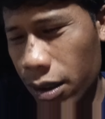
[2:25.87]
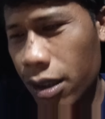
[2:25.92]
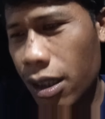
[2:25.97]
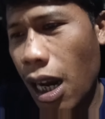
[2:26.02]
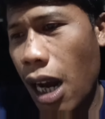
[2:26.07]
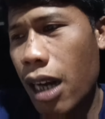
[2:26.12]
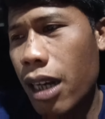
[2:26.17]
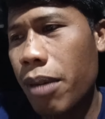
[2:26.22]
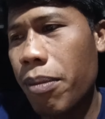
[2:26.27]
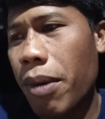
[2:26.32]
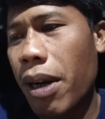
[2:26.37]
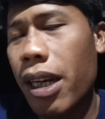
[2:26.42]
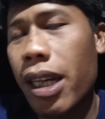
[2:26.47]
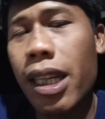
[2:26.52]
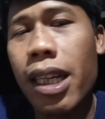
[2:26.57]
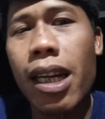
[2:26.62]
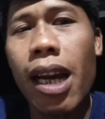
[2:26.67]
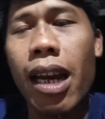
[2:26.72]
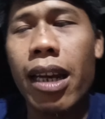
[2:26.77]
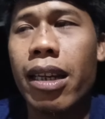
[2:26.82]
jangan
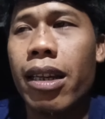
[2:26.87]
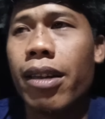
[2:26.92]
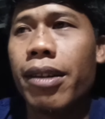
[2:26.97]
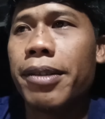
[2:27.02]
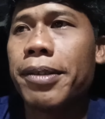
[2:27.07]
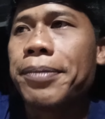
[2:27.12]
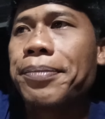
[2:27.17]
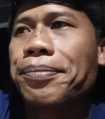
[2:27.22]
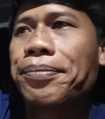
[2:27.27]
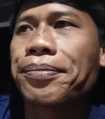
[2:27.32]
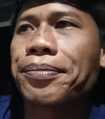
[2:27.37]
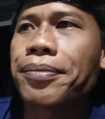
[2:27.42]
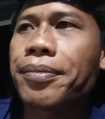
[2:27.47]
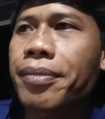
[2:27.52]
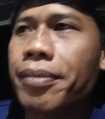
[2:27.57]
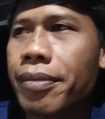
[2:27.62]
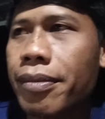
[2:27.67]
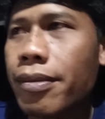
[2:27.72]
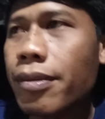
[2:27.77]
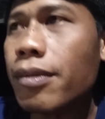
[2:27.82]
dimandikan ya
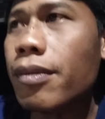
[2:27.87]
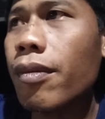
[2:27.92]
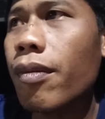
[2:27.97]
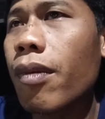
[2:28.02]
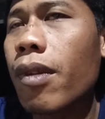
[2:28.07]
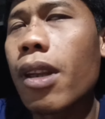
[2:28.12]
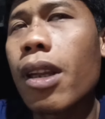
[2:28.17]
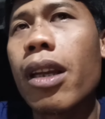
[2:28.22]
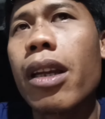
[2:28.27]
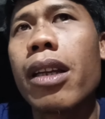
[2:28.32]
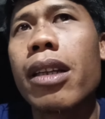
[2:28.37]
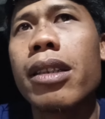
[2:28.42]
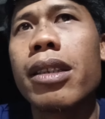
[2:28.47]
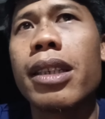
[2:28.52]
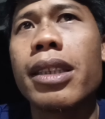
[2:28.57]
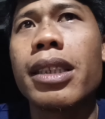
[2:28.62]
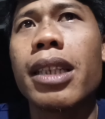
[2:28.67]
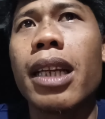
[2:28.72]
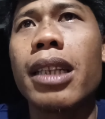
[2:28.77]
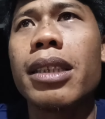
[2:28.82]

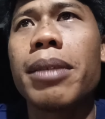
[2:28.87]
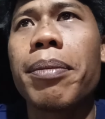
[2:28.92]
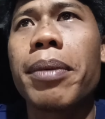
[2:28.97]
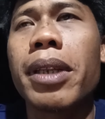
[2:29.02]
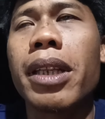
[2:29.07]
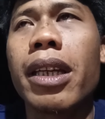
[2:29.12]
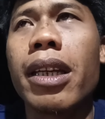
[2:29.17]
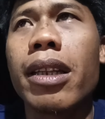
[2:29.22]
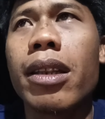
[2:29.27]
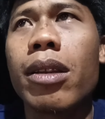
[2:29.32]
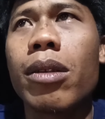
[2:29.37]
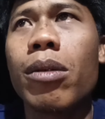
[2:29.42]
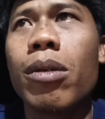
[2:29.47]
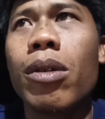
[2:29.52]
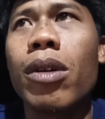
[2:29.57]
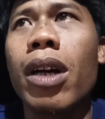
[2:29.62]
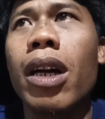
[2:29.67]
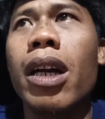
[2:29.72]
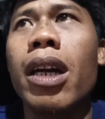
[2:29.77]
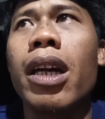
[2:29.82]
yang jelas seperti itu
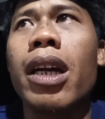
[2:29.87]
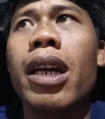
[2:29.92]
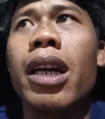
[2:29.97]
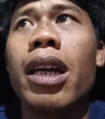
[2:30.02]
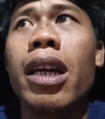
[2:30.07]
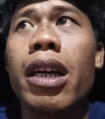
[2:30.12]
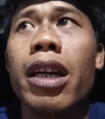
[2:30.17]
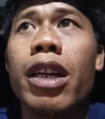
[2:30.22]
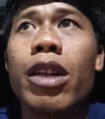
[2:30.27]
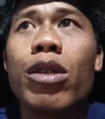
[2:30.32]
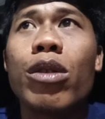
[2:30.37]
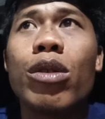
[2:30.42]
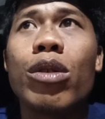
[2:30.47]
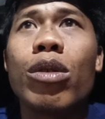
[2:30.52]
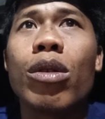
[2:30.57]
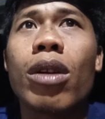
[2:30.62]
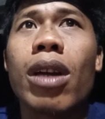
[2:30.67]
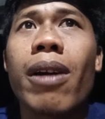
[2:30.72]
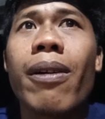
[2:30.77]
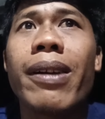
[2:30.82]
itu
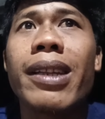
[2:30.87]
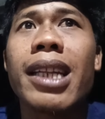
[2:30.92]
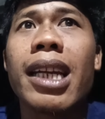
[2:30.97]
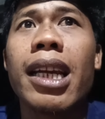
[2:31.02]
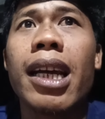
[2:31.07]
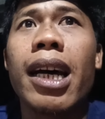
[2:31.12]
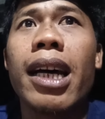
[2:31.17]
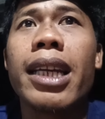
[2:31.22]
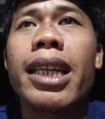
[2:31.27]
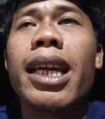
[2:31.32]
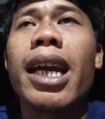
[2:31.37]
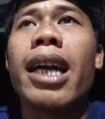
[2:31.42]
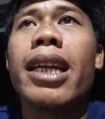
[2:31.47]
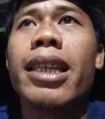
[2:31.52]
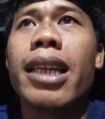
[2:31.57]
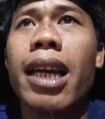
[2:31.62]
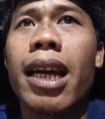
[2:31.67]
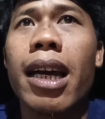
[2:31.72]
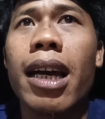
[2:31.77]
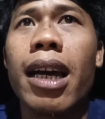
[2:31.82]
untuk perawatan
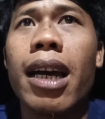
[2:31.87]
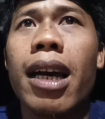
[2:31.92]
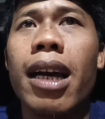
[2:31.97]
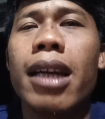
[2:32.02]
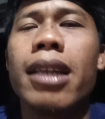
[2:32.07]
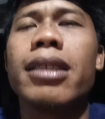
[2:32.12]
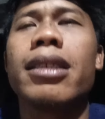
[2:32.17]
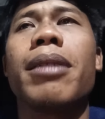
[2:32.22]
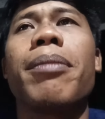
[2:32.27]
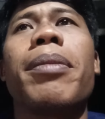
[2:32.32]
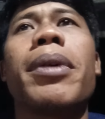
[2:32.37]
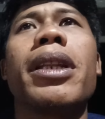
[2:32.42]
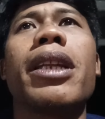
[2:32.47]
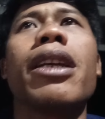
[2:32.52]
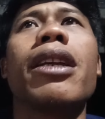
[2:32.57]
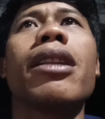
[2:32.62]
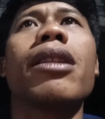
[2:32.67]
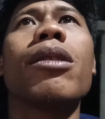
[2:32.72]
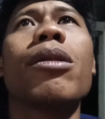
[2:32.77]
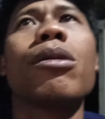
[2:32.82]
harianya
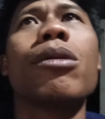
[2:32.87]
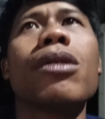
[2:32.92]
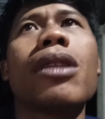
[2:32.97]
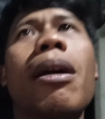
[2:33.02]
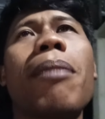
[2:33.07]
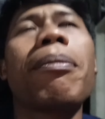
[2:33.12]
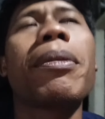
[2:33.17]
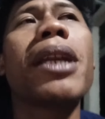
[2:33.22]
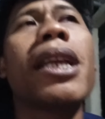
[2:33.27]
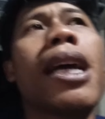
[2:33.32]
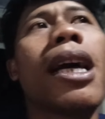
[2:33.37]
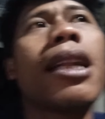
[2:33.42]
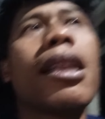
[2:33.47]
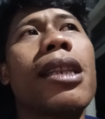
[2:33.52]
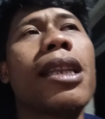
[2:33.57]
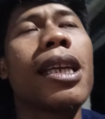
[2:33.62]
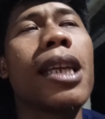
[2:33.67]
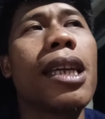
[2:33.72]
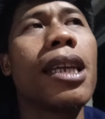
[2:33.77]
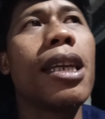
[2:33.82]
seperti itu tapi
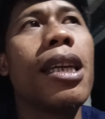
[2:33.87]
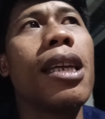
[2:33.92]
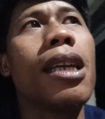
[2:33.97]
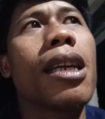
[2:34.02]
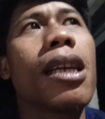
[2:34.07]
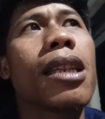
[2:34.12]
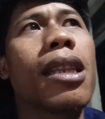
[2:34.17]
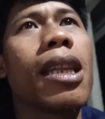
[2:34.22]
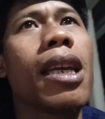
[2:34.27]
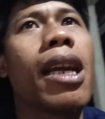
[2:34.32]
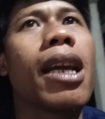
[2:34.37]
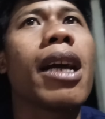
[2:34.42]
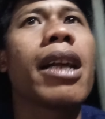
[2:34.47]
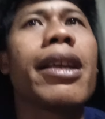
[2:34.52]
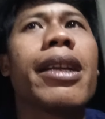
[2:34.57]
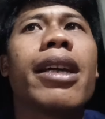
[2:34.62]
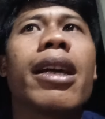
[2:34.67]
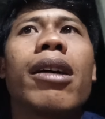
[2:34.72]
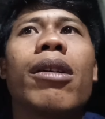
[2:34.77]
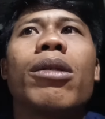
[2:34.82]
nanti ketika
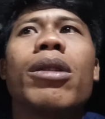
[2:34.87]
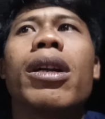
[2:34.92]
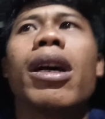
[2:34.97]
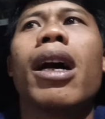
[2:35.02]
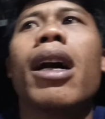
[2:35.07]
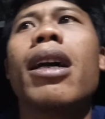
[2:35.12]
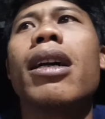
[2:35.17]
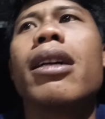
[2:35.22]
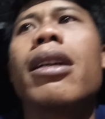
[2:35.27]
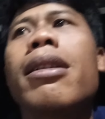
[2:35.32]
dia udah